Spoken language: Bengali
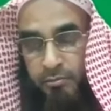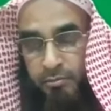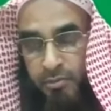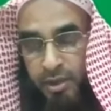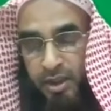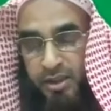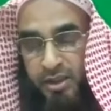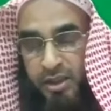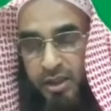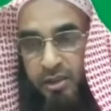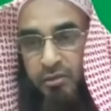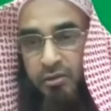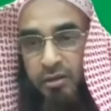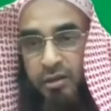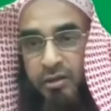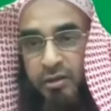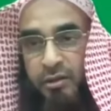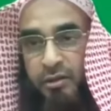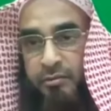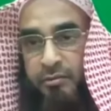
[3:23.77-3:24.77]
মায়েশার
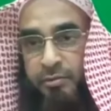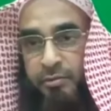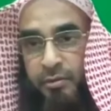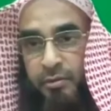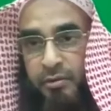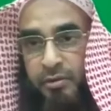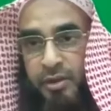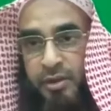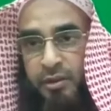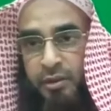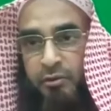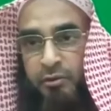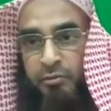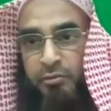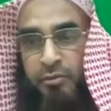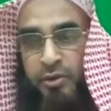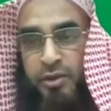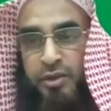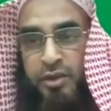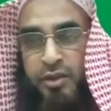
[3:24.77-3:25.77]
কক্ষের ওপর সেই
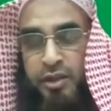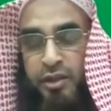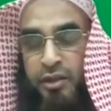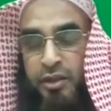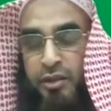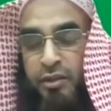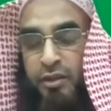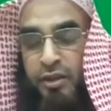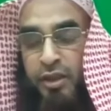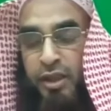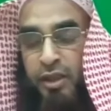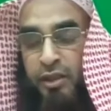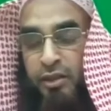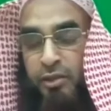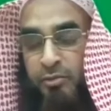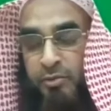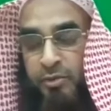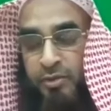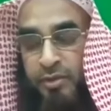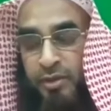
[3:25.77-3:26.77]
গম্বুজটি না
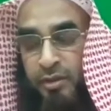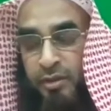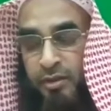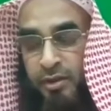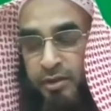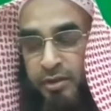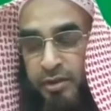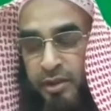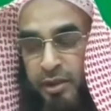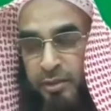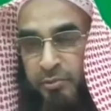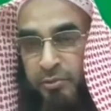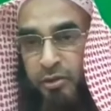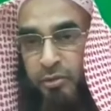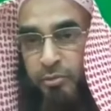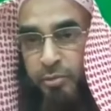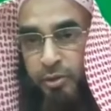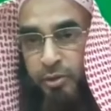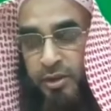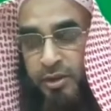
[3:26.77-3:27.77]
নবী সাল্লাহ
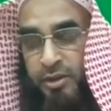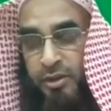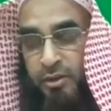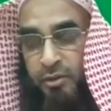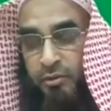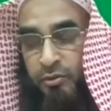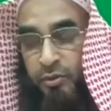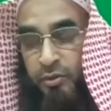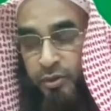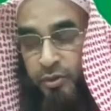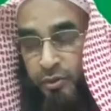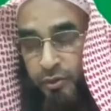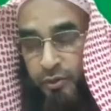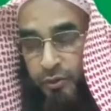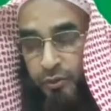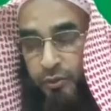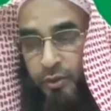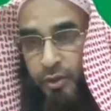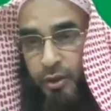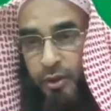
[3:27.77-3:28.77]
উপদেশ ছিল পড়িও
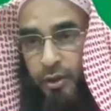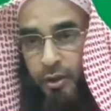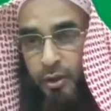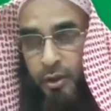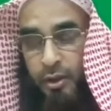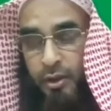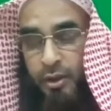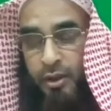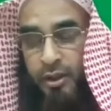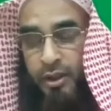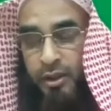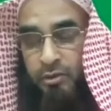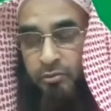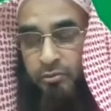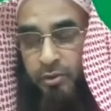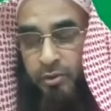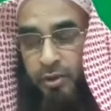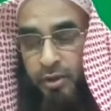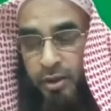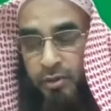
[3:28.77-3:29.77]
না
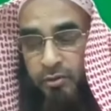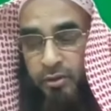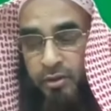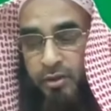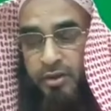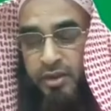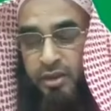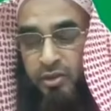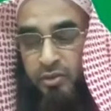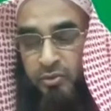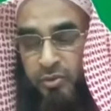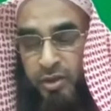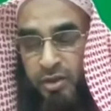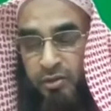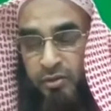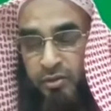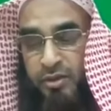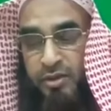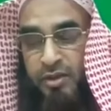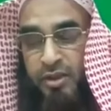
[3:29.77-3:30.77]
উবকার করেছেন ওমর
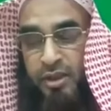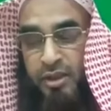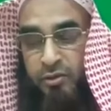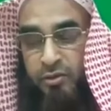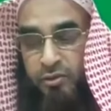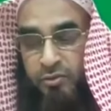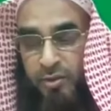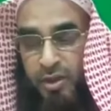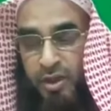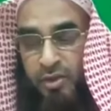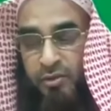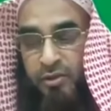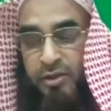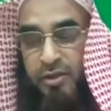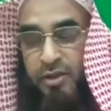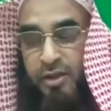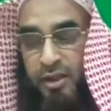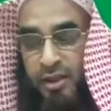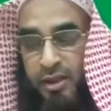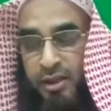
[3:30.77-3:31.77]
করেছেন উসমান
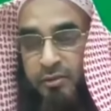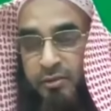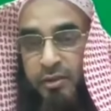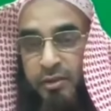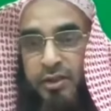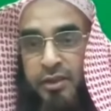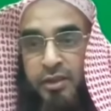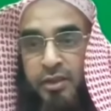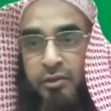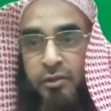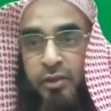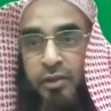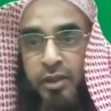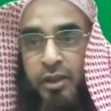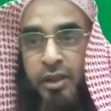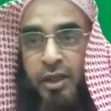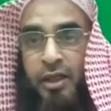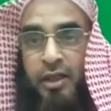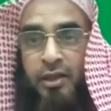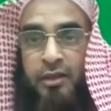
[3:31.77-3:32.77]
করেছেন আলী করেছেন
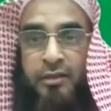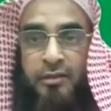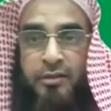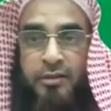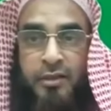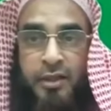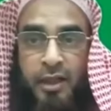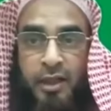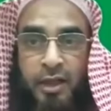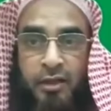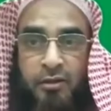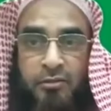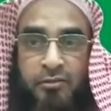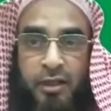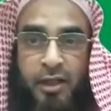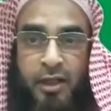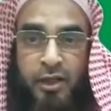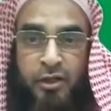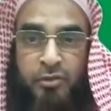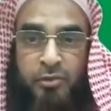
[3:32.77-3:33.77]
দলিল আলী রাজি আল্লাহ
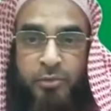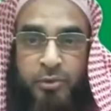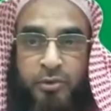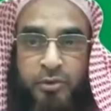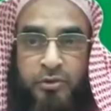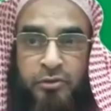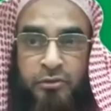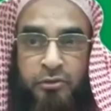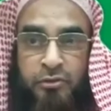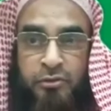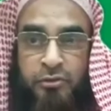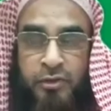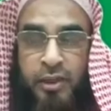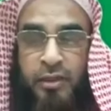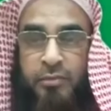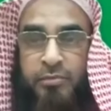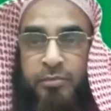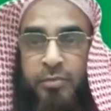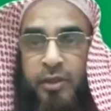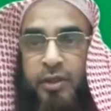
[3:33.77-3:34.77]
তালানো পর্যন্ত
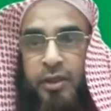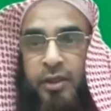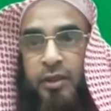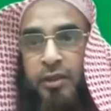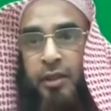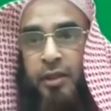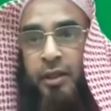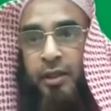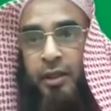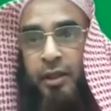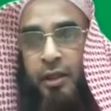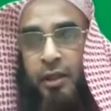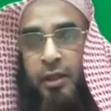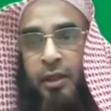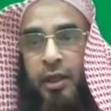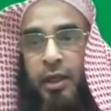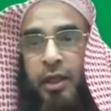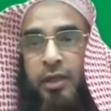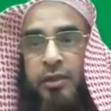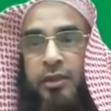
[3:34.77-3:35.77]
তারপরে
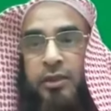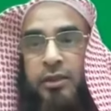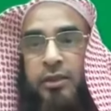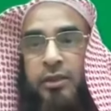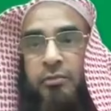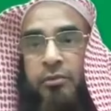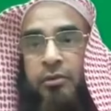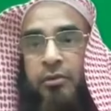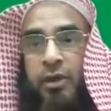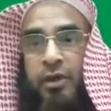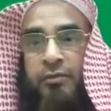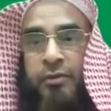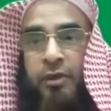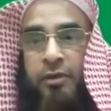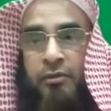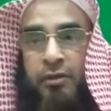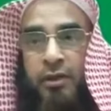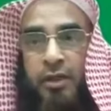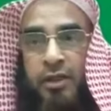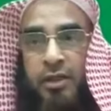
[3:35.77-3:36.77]
যেসব
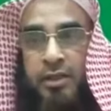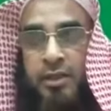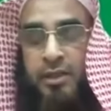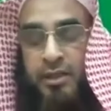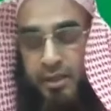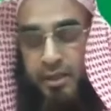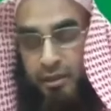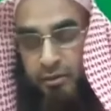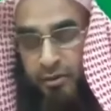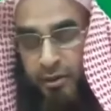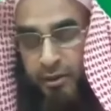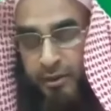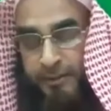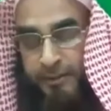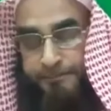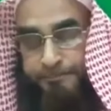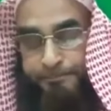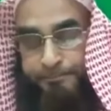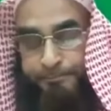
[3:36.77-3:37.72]
খলিফাগুলি এসেছেন ধরেন